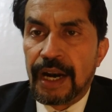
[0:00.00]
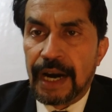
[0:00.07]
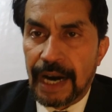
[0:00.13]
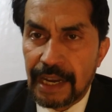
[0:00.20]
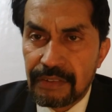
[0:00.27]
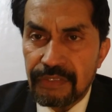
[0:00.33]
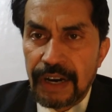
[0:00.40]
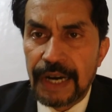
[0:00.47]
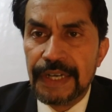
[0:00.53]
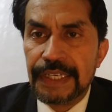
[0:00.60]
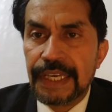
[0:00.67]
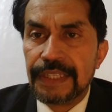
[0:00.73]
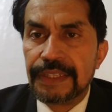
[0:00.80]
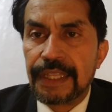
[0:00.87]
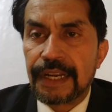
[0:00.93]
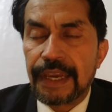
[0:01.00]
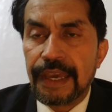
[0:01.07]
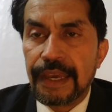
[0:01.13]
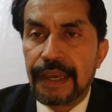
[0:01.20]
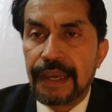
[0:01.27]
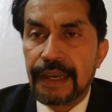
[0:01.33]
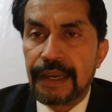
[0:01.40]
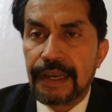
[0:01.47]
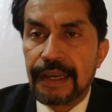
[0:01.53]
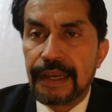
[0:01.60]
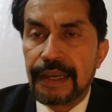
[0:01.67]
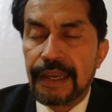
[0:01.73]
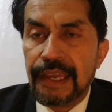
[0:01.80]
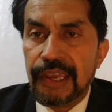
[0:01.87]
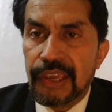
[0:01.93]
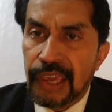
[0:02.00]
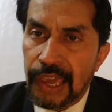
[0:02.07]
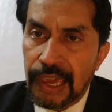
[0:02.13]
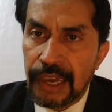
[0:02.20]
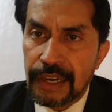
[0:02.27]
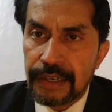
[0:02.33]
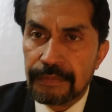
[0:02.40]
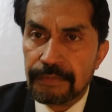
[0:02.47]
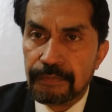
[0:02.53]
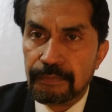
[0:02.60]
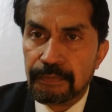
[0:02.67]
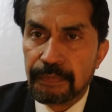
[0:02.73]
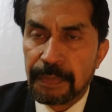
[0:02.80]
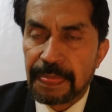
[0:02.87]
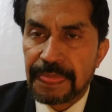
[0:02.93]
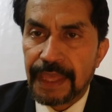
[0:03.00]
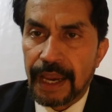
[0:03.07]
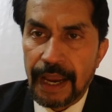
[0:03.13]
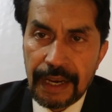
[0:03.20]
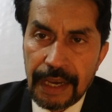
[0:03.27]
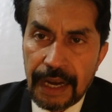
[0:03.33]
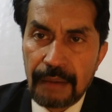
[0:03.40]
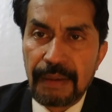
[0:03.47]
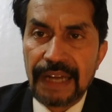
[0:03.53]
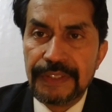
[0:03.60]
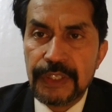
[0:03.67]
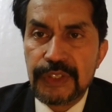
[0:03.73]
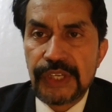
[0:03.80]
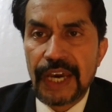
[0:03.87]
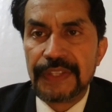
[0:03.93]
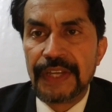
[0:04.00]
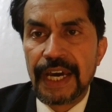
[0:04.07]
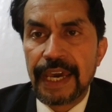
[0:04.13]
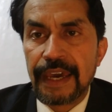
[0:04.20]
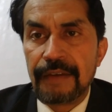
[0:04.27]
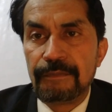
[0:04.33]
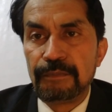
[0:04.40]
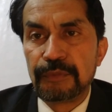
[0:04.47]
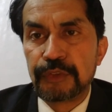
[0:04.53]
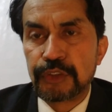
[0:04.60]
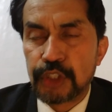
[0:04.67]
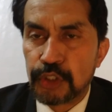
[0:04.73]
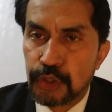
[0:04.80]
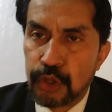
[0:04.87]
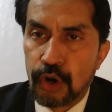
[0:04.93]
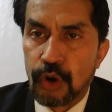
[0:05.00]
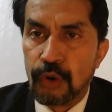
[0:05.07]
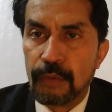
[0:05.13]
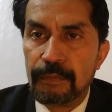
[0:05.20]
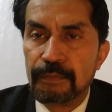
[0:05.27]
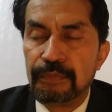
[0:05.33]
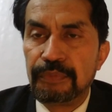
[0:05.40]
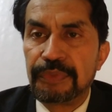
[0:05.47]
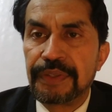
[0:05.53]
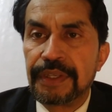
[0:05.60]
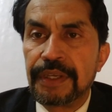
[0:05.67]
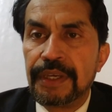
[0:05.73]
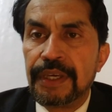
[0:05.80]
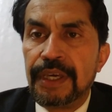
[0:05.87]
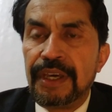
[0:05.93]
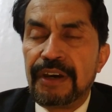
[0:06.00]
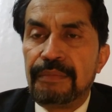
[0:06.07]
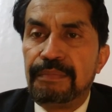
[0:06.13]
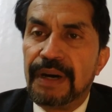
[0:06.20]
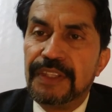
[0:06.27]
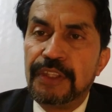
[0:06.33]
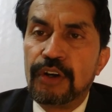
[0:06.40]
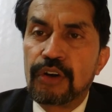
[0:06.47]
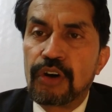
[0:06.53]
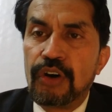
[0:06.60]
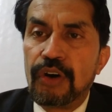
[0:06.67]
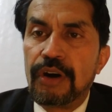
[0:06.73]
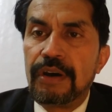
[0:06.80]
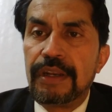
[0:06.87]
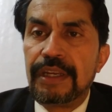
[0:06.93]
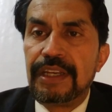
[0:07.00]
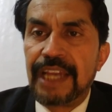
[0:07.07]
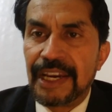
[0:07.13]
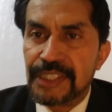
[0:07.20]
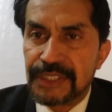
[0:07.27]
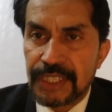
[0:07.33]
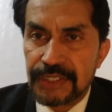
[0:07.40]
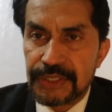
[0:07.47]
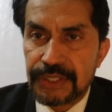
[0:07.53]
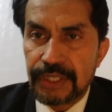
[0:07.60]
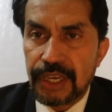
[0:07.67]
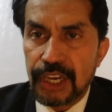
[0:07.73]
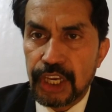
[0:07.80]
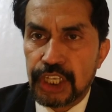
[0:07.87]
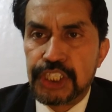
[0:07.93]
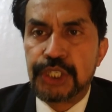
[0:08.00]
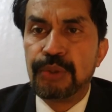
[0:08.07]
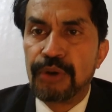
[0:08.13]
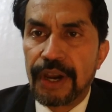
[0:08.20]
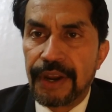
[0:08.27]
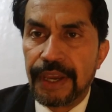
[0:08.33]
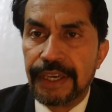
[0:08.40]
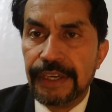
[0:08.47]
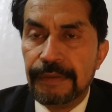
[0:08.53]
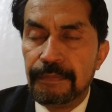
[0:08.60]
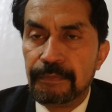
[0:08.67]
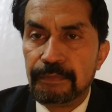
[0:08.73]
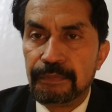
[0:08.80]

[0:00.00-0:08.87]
हर वार्ड के अंदर एक अगर आबादी ज़्यादा है तो दो बंदों को लाइसेंस इशू करेगी